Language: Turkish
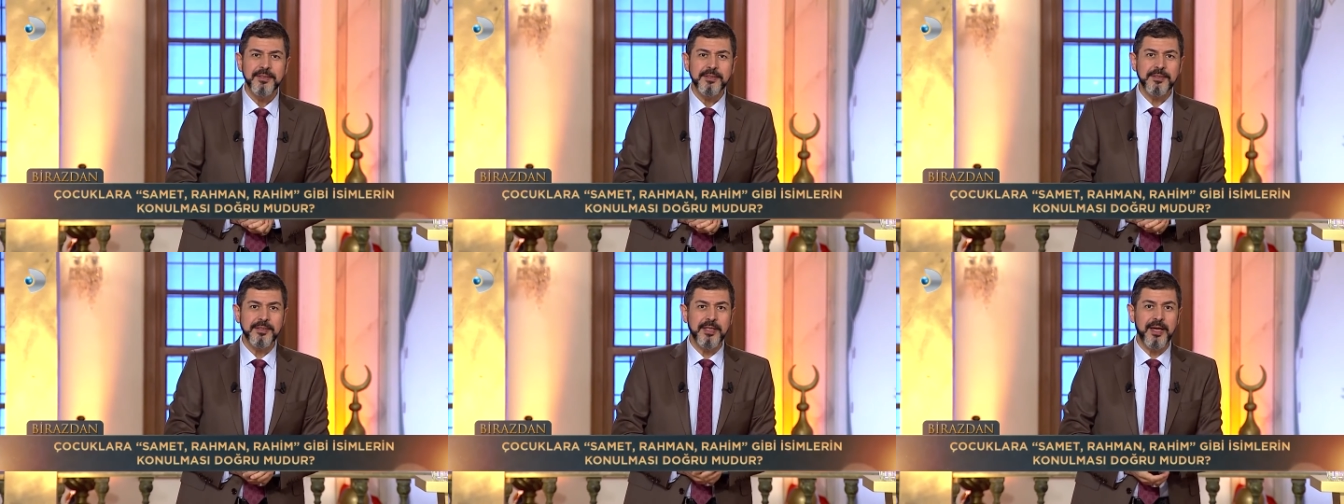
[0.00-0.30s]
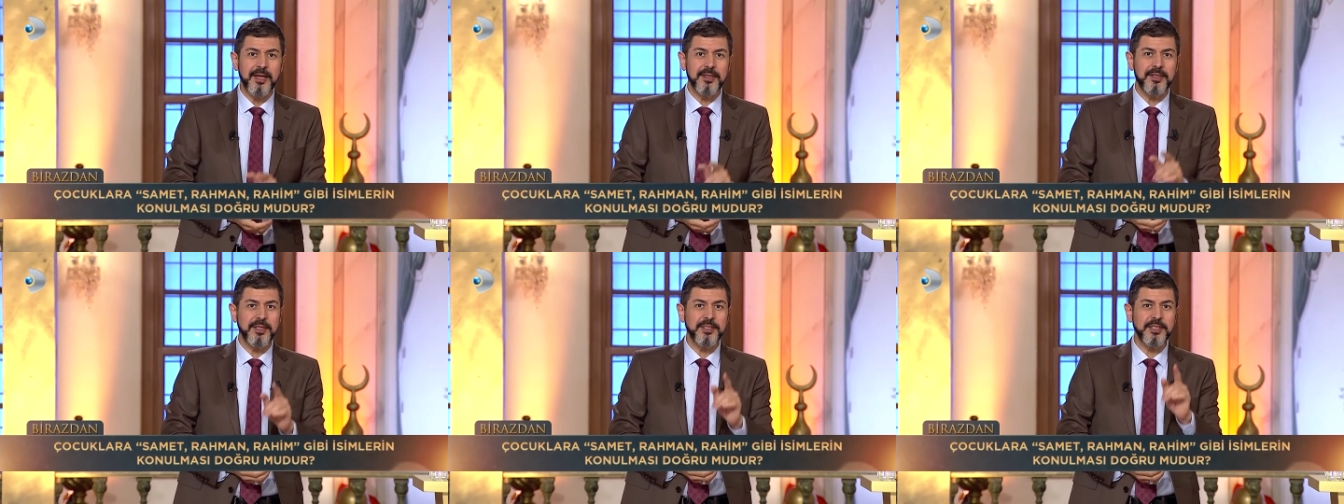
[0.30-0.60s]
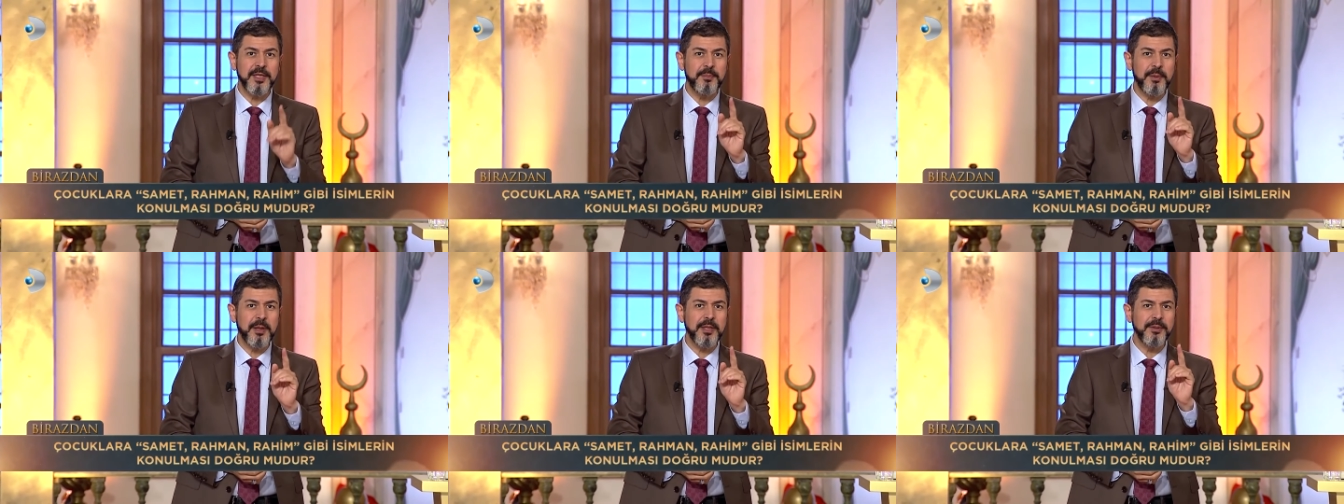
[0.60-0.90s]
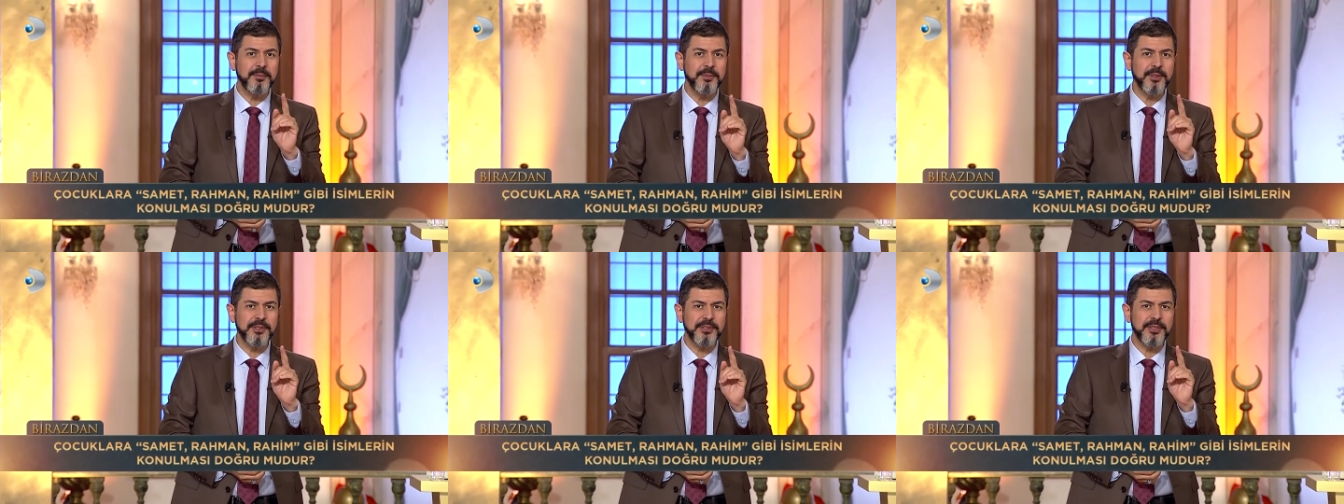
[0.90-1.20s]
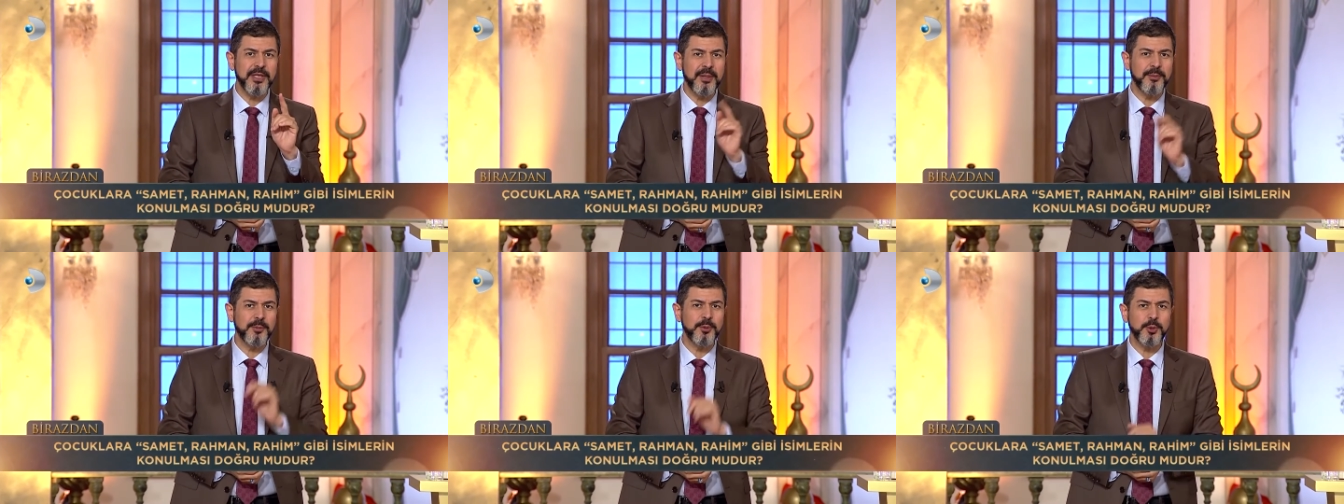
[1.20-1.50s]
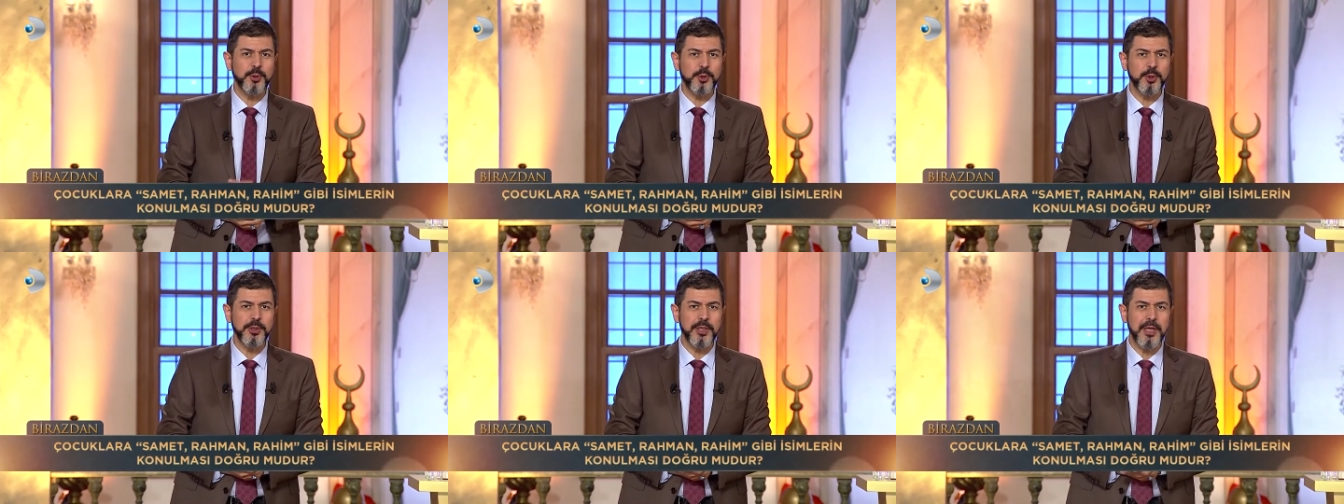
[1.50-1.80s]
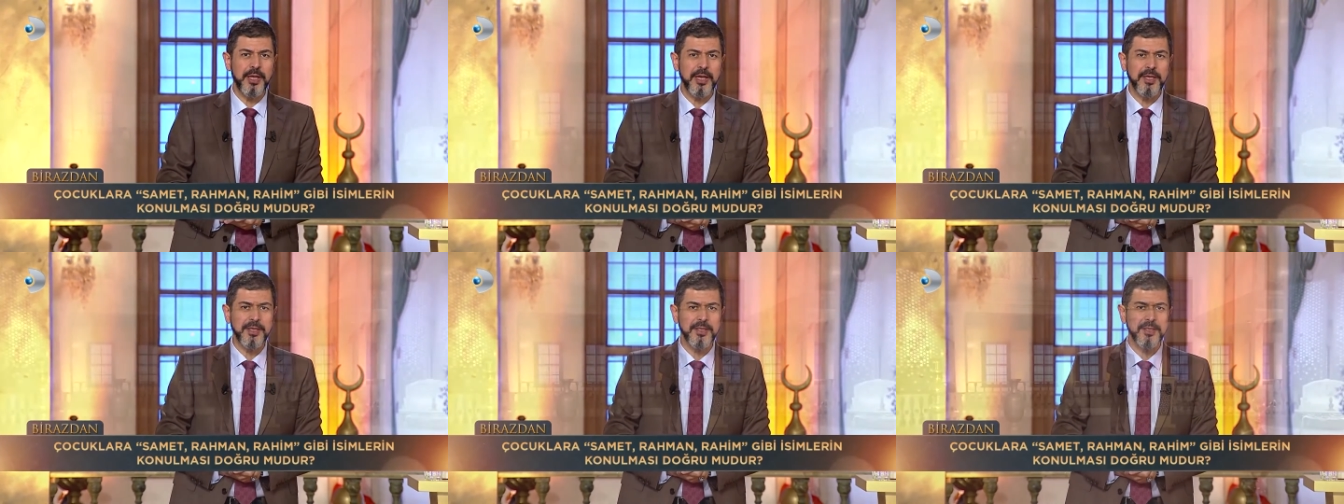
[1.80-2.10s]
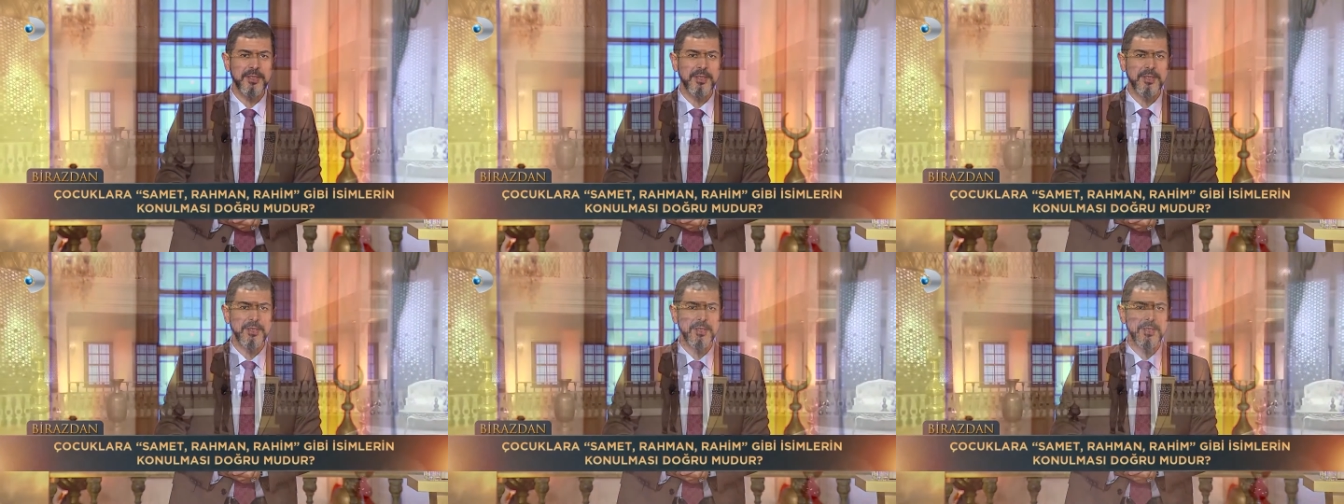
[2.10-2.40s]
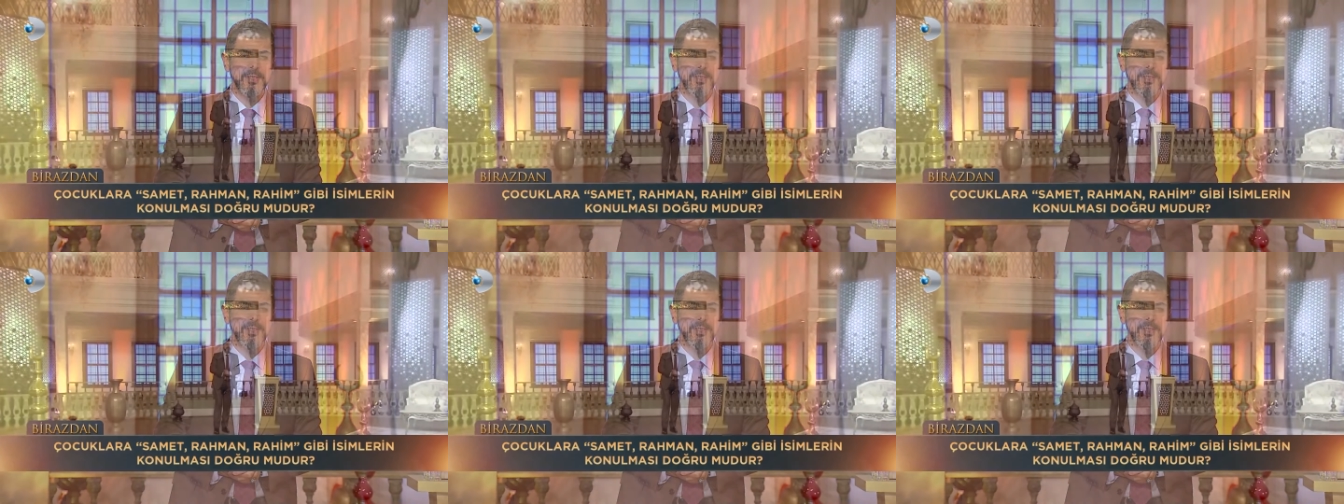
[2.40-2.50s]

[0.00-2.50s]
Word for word: Sadece benim rızamı düşünerek.